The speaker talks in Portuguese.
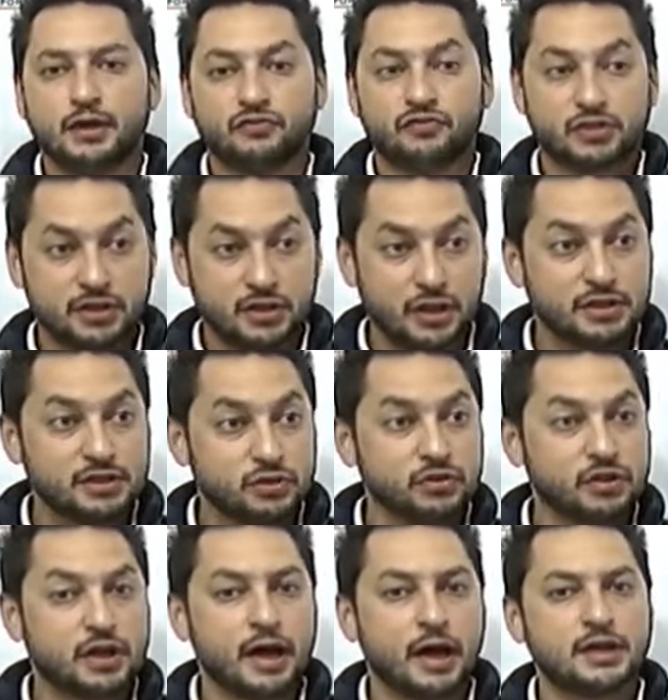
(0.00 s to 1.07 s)
fazendo a lição
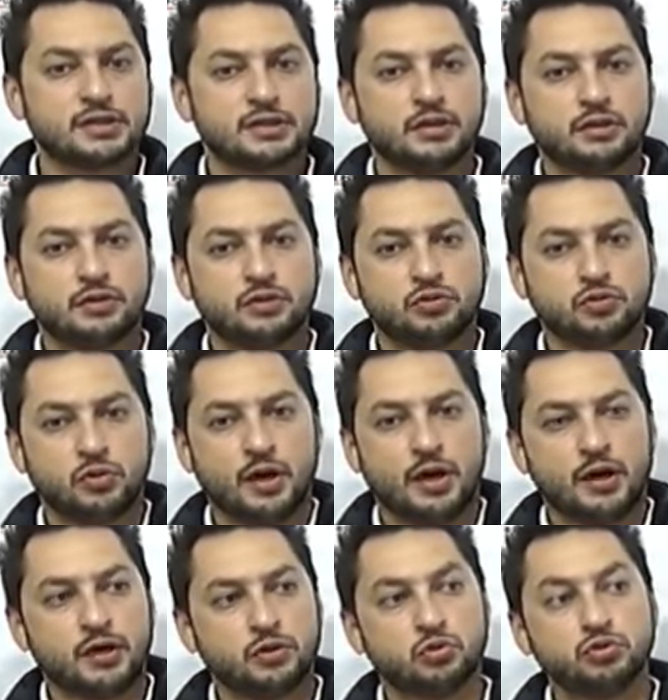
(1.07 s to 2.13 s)
de casa, isso
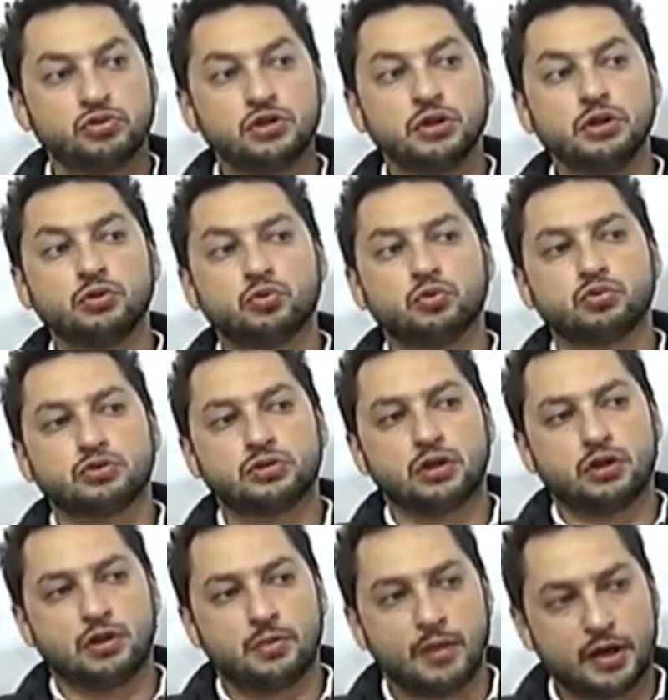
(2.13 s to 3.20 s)
é, reduzindo o
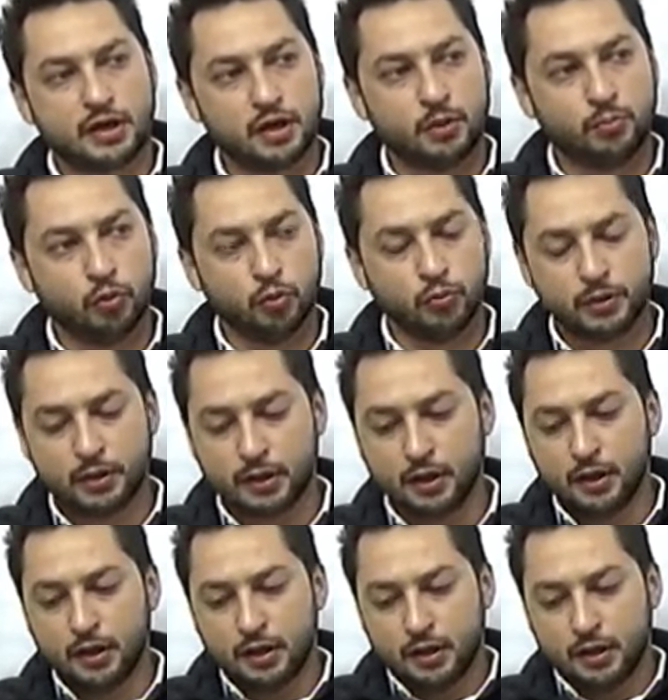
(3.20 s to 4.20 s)
custeio da máquina pública,